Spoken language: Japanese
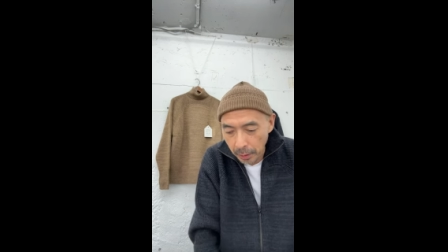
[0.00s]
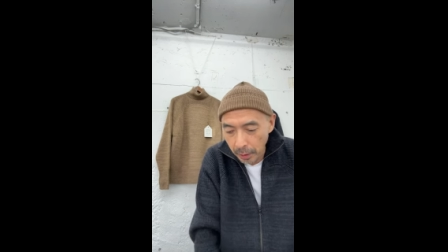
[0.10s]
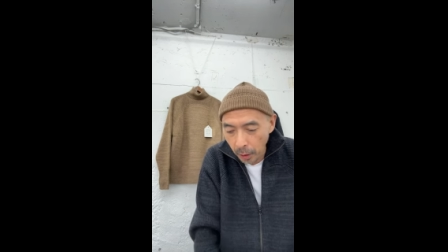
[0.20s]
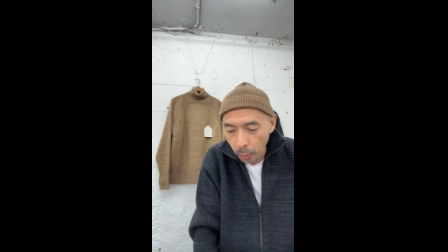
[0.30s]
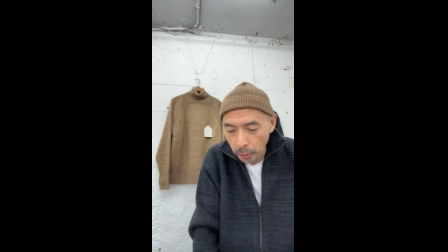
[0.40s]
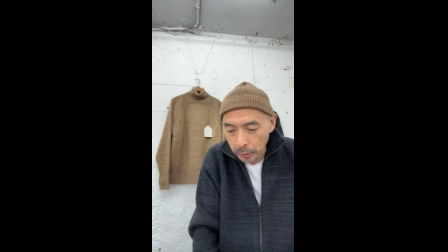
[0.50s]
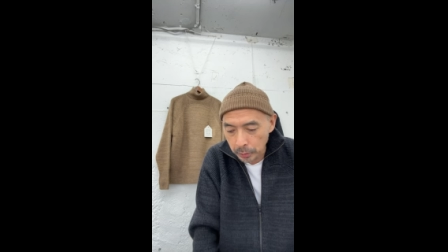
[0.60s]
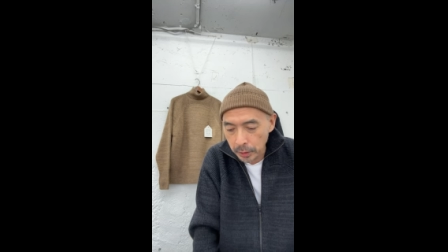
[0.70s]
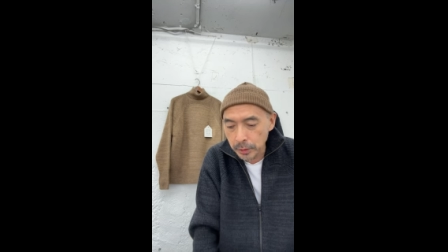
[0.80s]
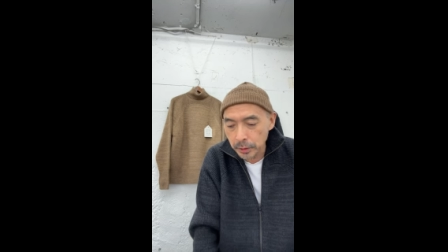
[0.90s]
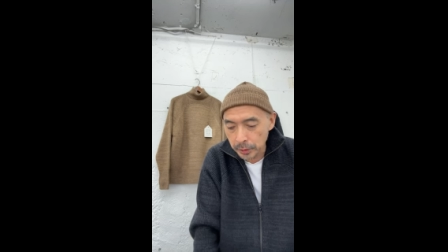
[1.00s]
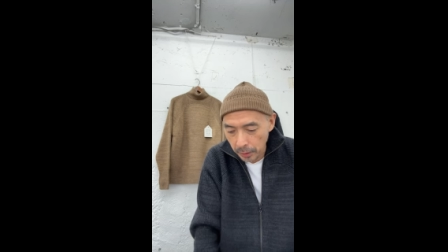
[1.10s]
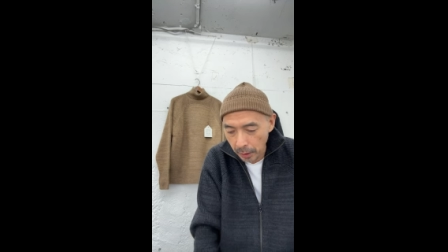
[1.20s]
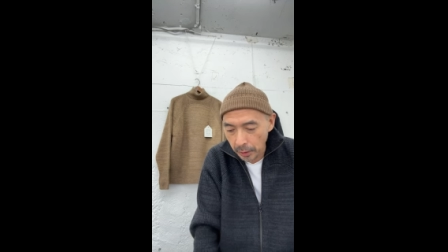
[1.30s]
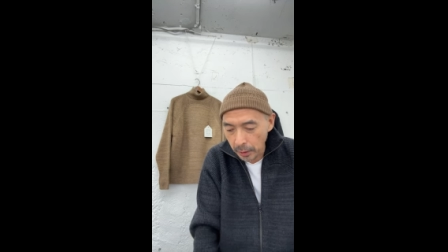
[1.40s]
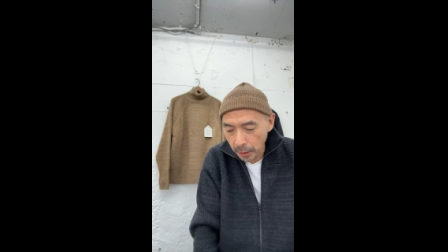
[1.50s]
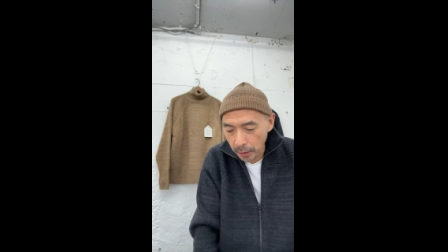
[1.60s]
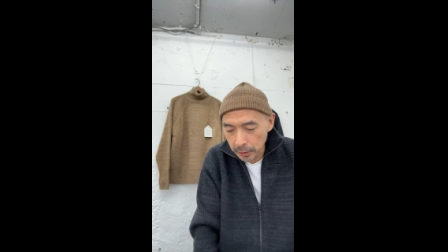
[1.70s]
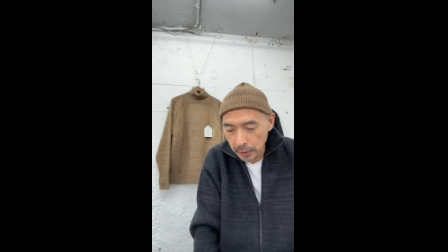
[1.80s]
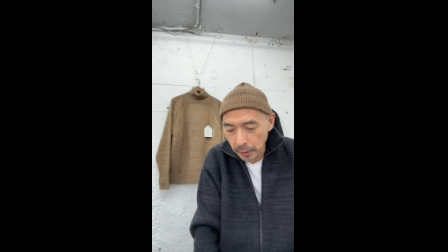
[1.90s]
えー、青森フリンジさん、
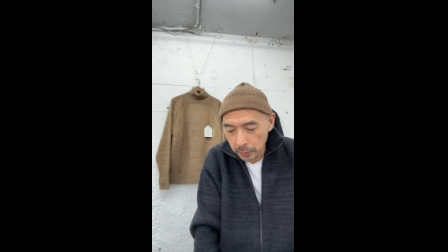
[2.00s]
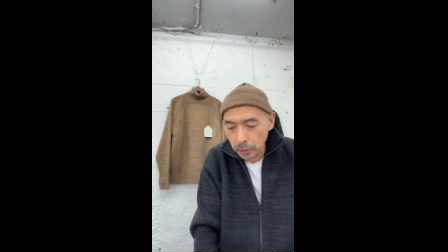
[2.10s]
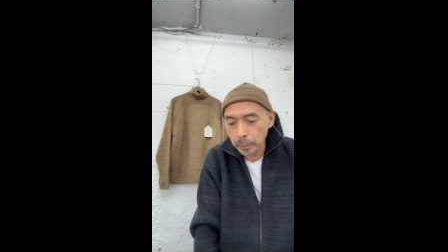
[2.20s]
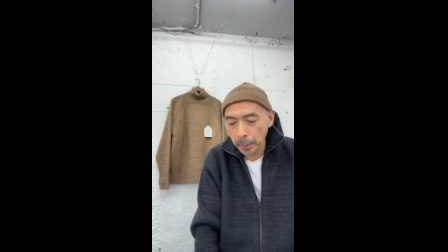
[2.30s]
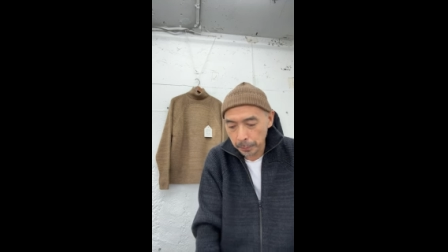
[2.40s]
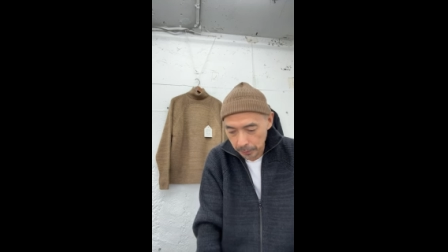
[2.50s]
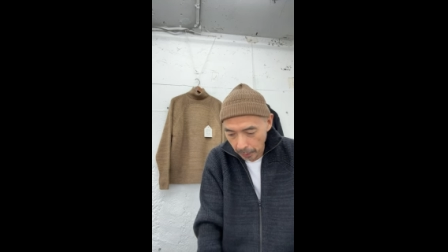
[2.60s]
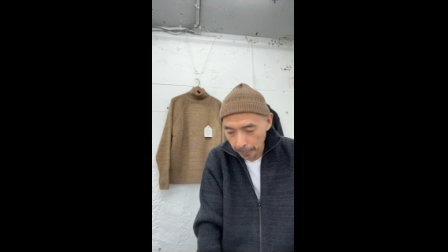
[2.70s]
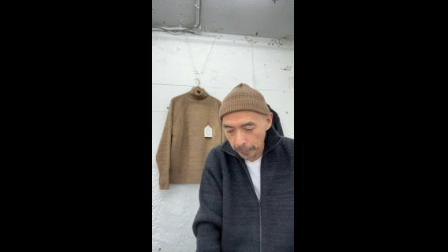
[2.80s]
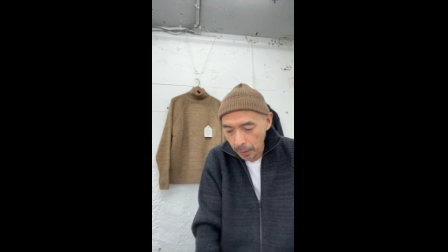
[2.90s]
えー、滋賀ドゥーバップさん、